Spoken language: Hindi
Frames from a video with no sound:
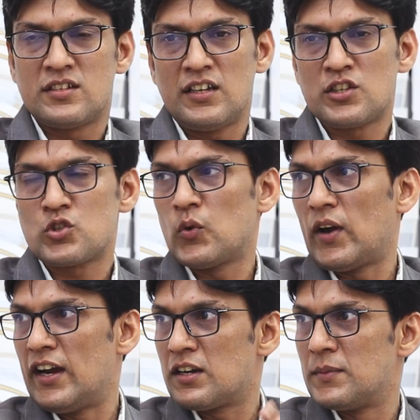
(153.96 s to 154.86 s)
सिक्स टू
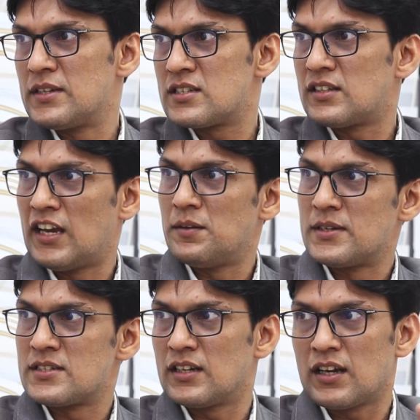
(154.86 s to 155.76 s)
एट मंथ्स नाइन
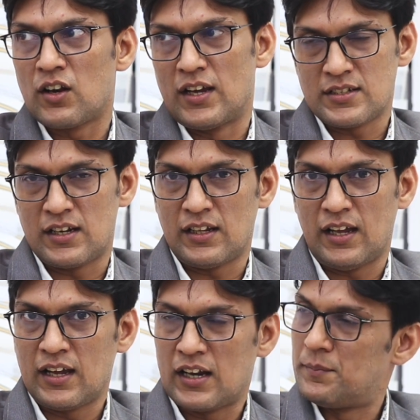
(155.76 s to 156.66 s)
मंथ्स तक लास्ट करता
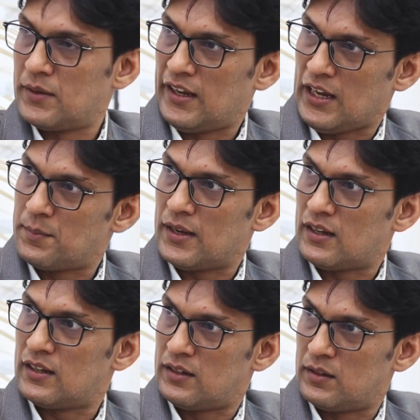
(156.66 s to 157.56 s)
है अगर हमने एक
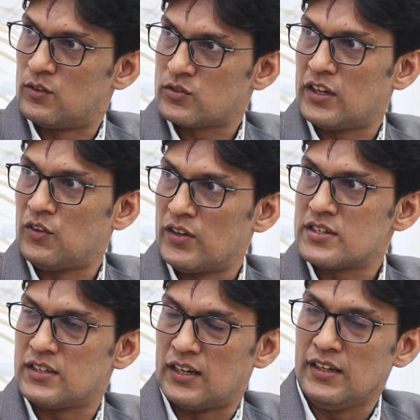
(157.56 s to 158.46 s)
बार उसके
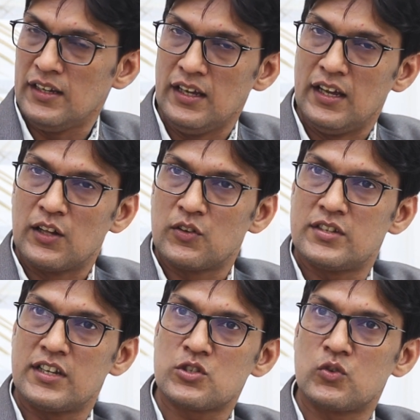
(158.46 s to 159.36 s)
यूनिट्स ले लिए हैं तो
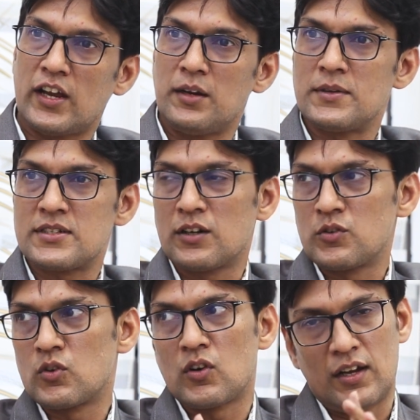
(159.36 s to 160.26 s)
सिक्स टू नाइन मंथ्स तक
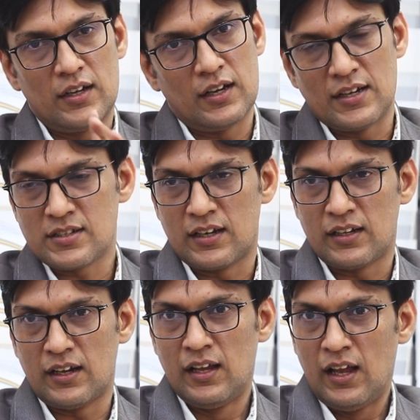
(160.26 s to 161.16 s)
उसको लास्ट
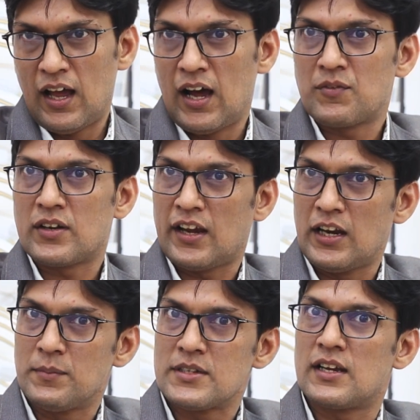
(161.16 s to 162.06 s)
करता है आफ्टर
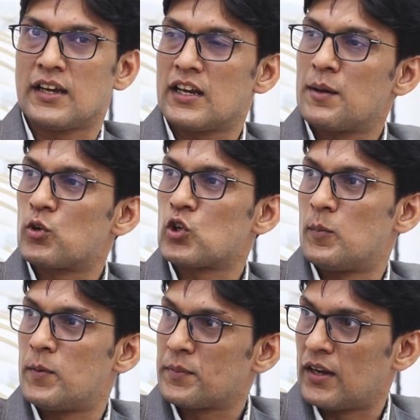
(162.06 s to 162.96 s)
नाइन मंथ्स अगेन आपको
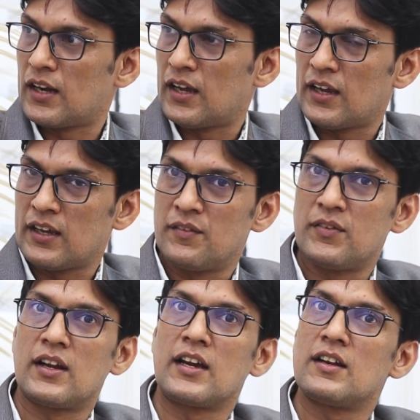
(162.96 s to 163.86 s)
टॉप अप करना है या
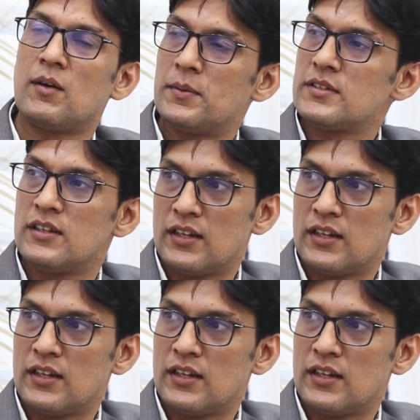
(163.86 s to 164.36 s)
फिर अगेन वापस